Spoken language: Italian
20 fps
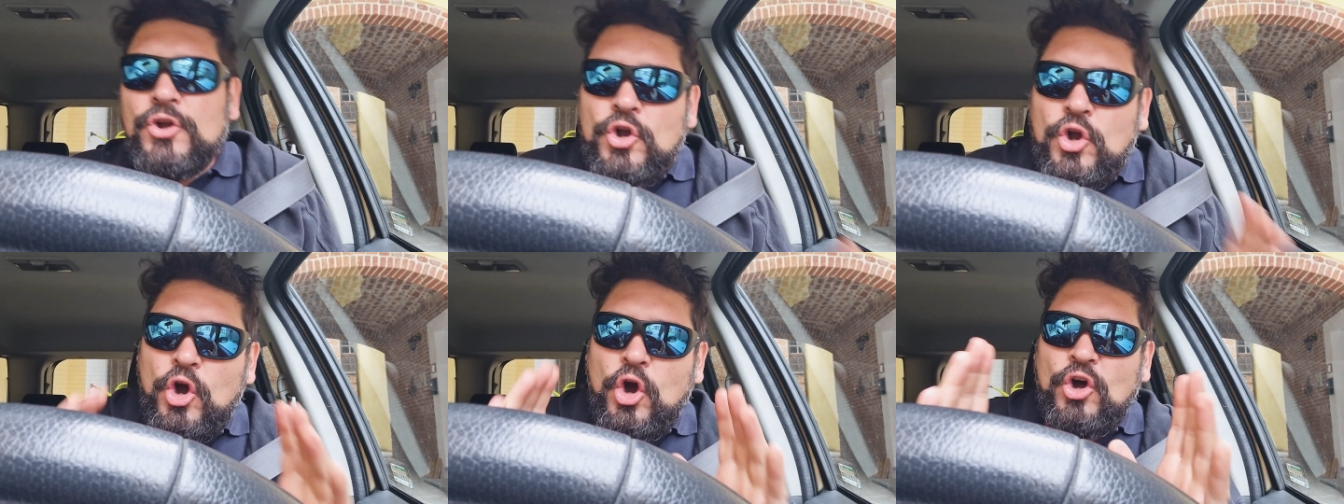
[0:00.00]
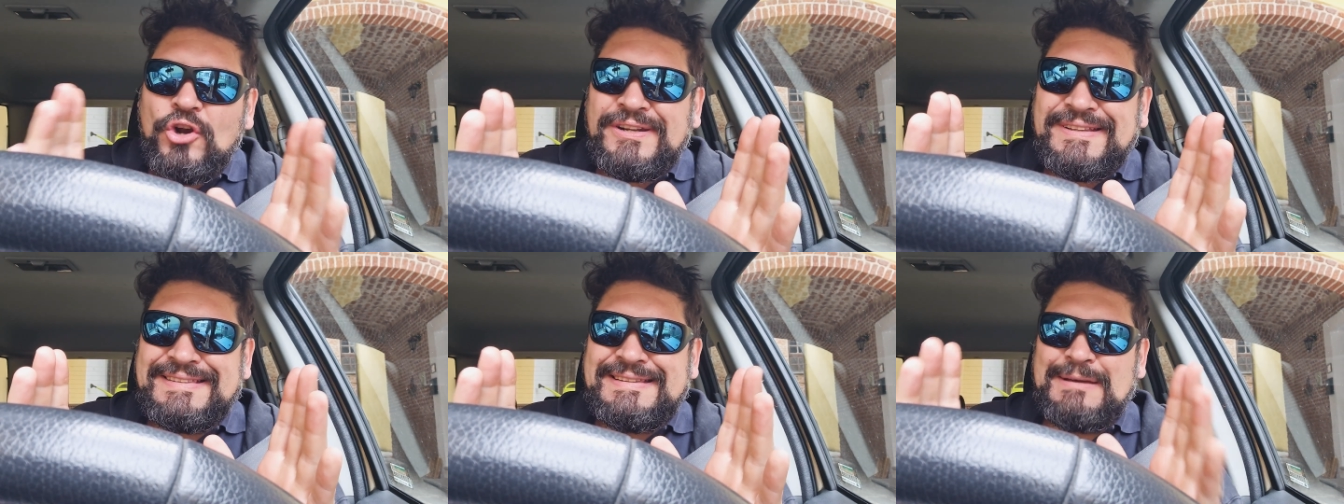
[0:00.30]

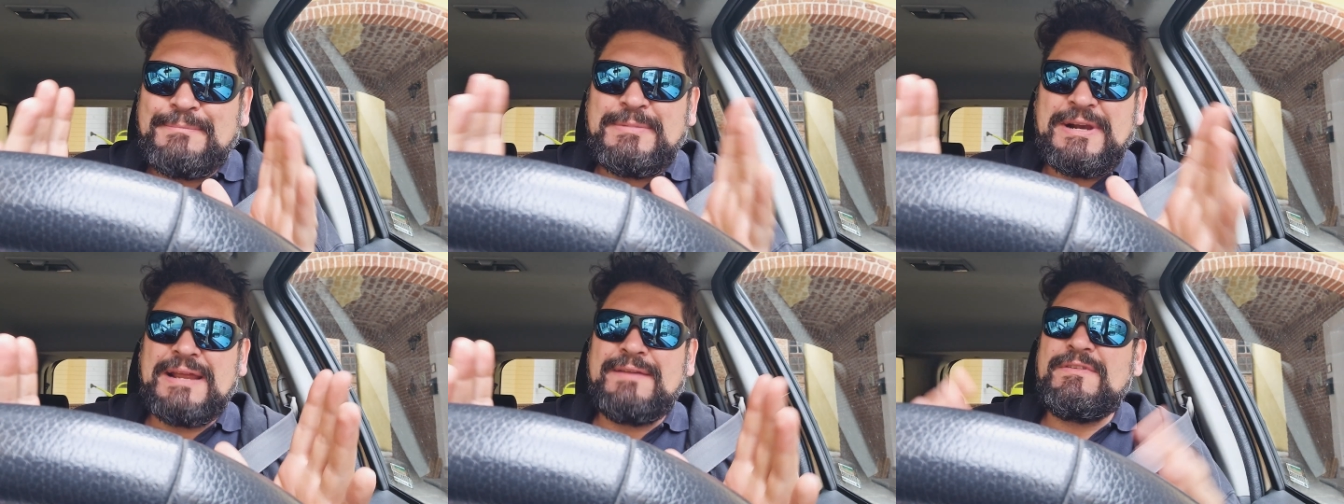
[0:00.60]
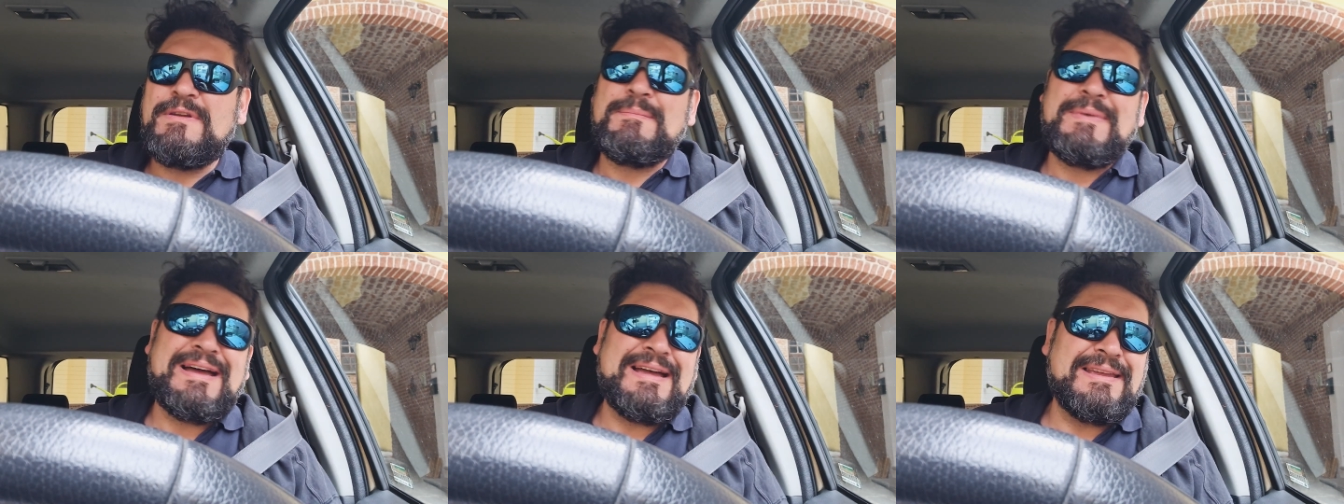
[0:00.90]
corta,
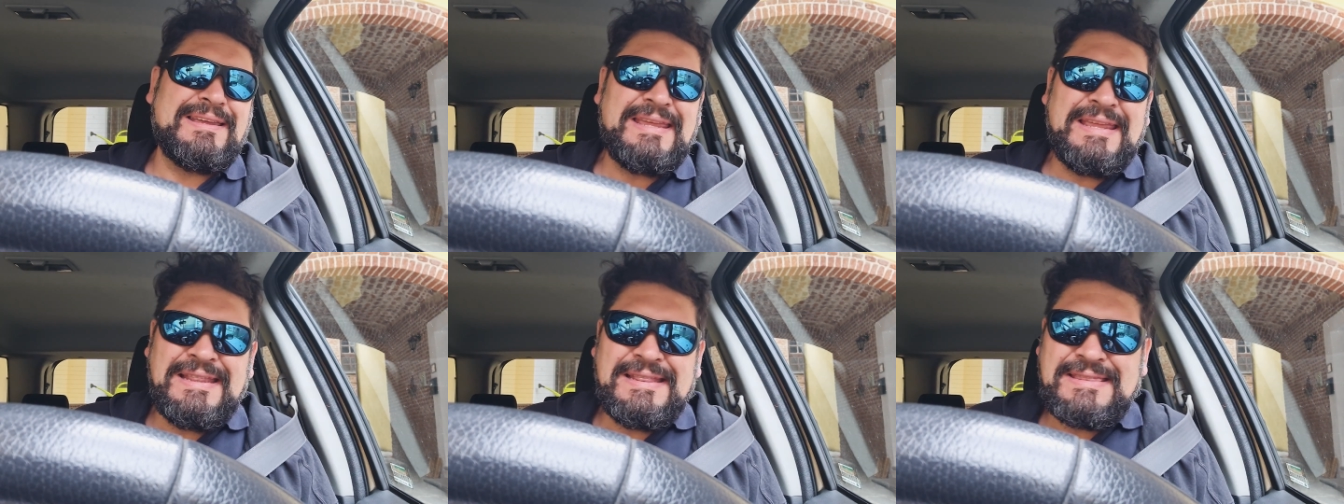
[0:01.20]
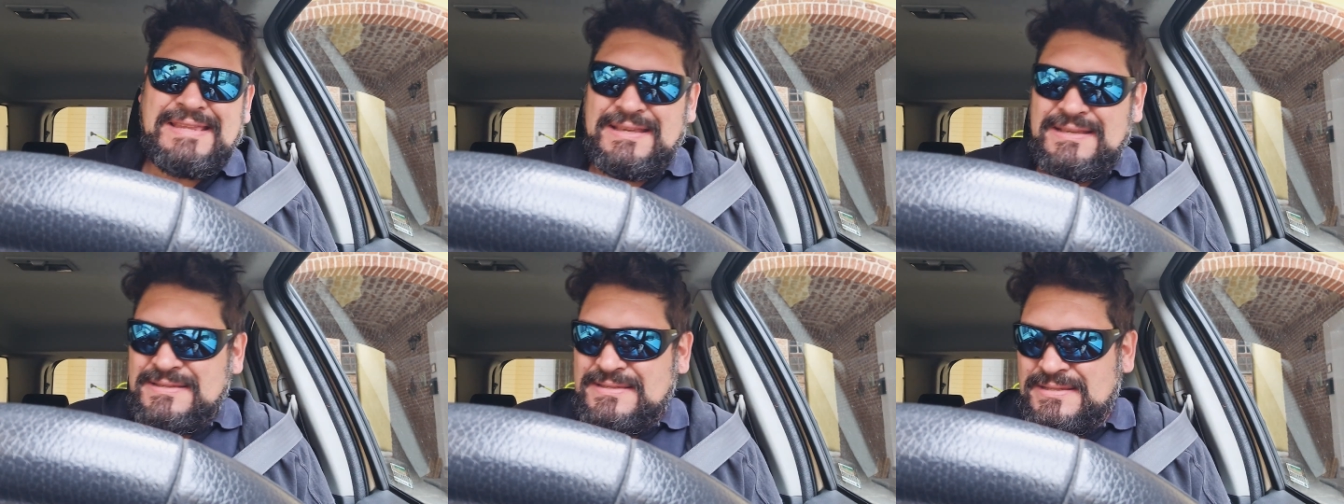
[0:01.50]
breve ma
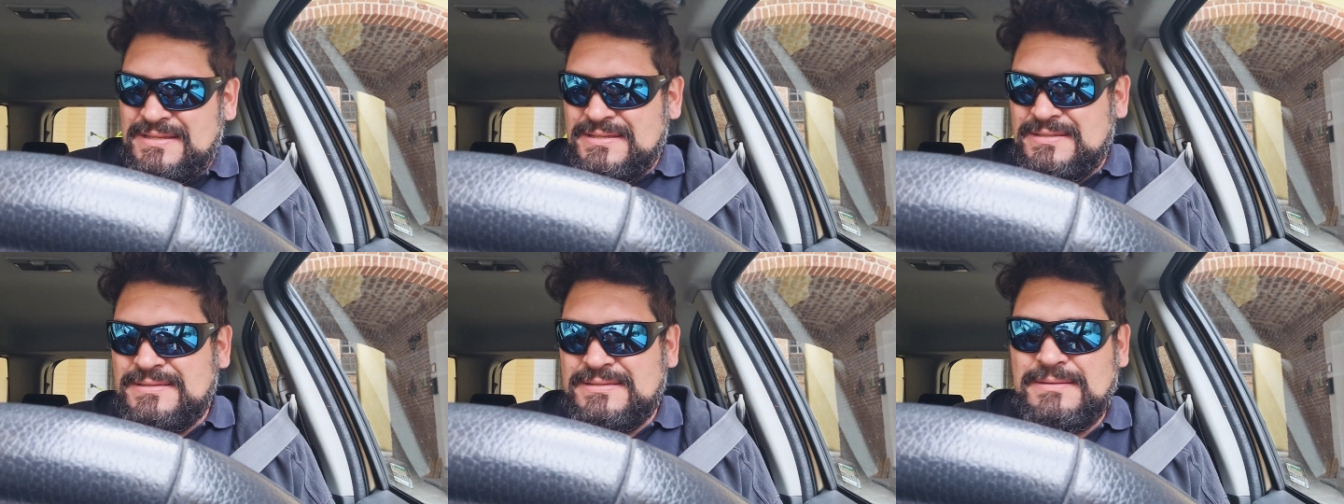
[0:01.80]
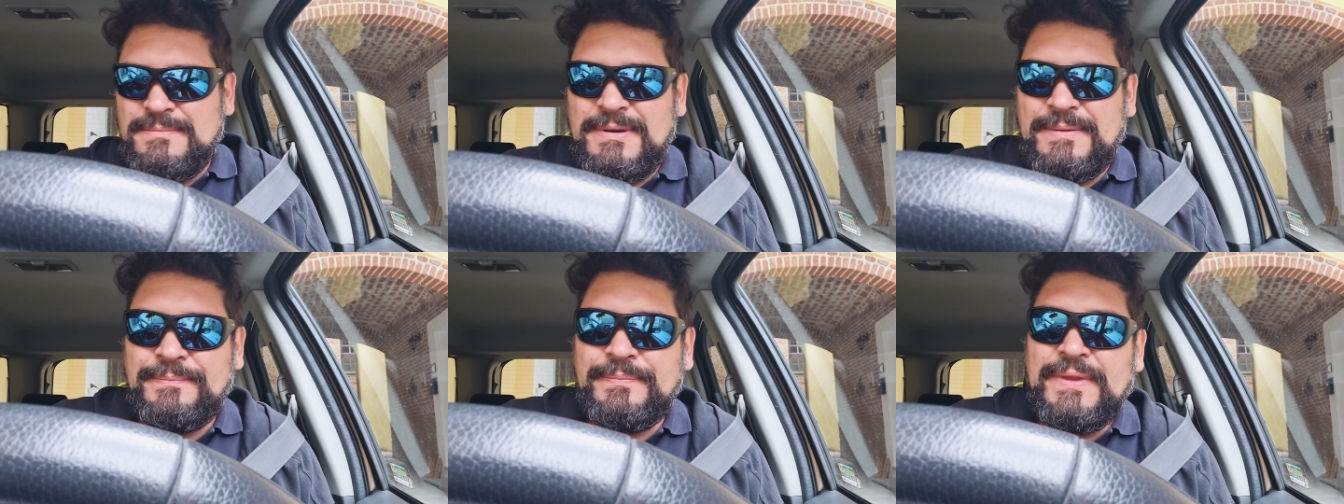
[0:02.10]

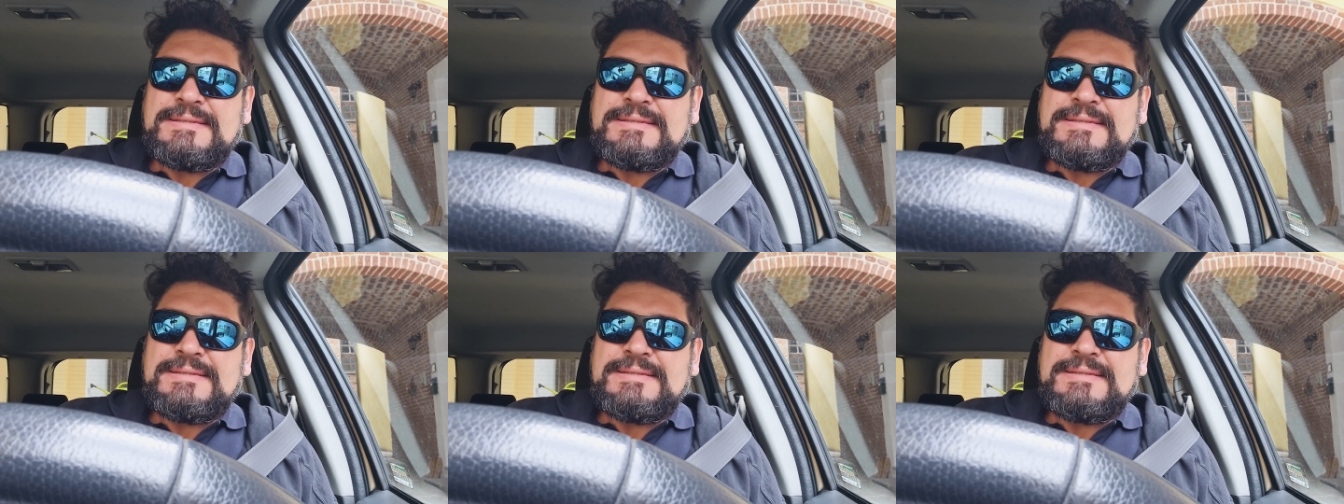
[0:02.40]
intensissima.